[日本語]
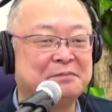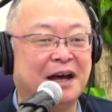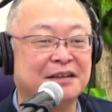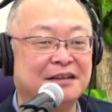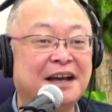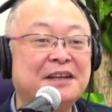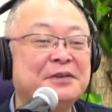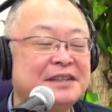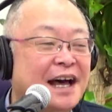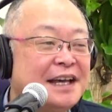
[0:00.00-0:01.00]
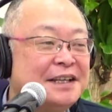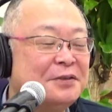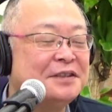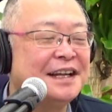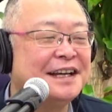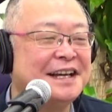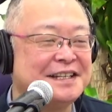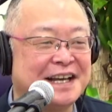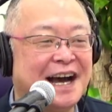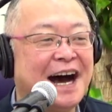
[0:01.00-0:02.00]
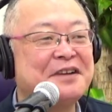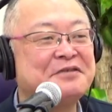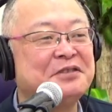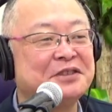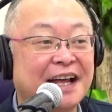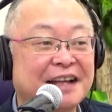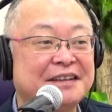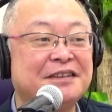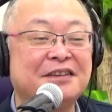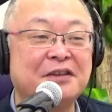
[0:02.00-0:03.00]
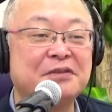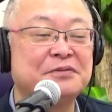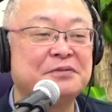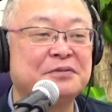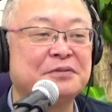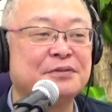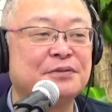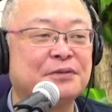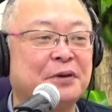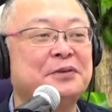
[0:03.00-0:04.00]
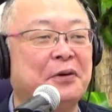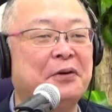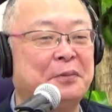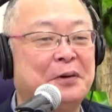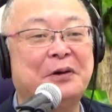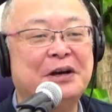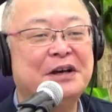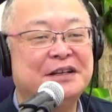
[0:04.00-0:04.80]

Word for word: まあ、大どんでん返しがあるのだっていうことをもう